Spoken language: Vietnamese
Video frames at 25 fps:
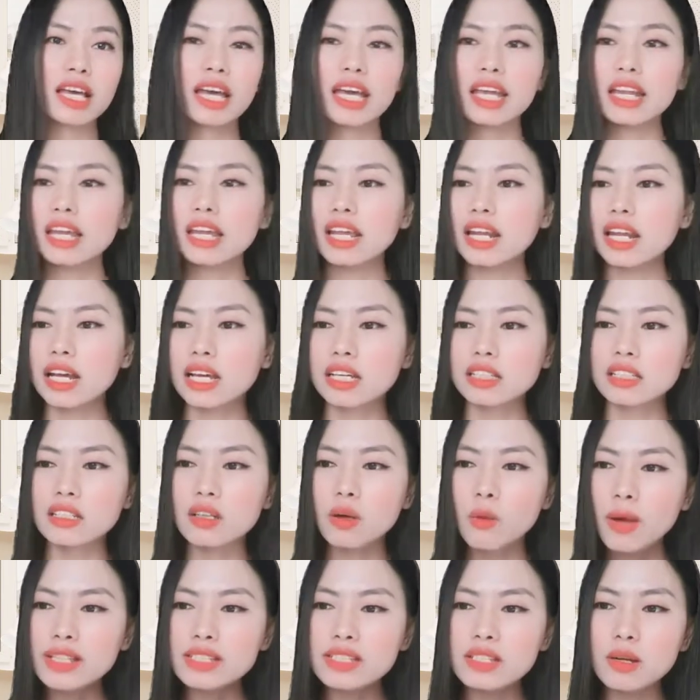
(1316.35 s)
cái này là cái
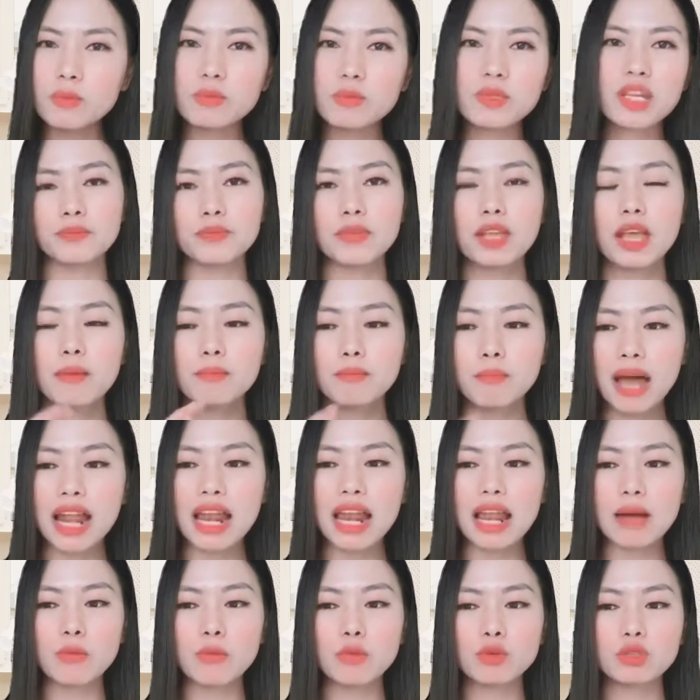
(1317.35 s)
thứ quan trọng nhất
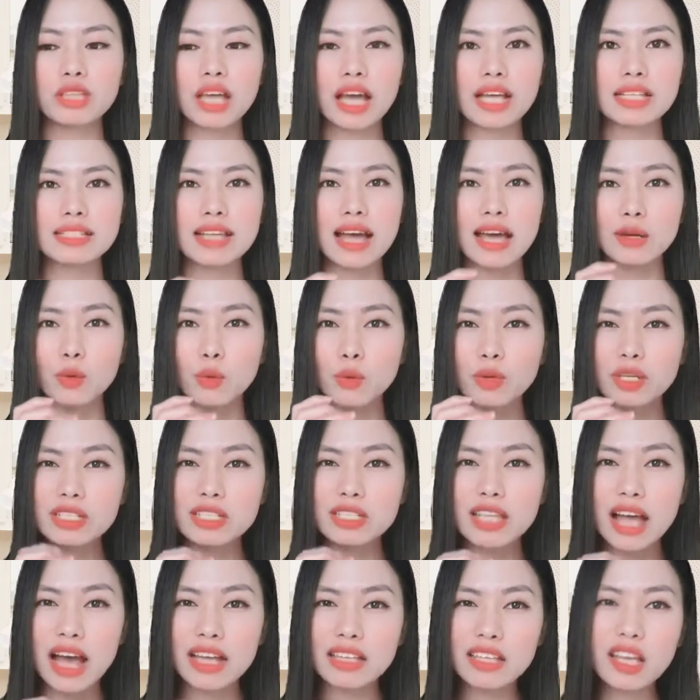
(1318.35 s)
bạn là một tài sản quý
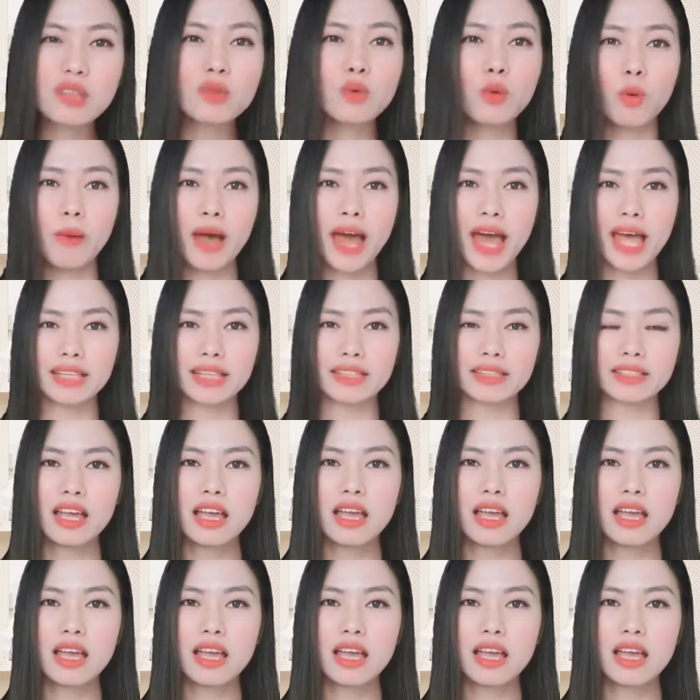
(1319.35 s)
giá nhất của bạn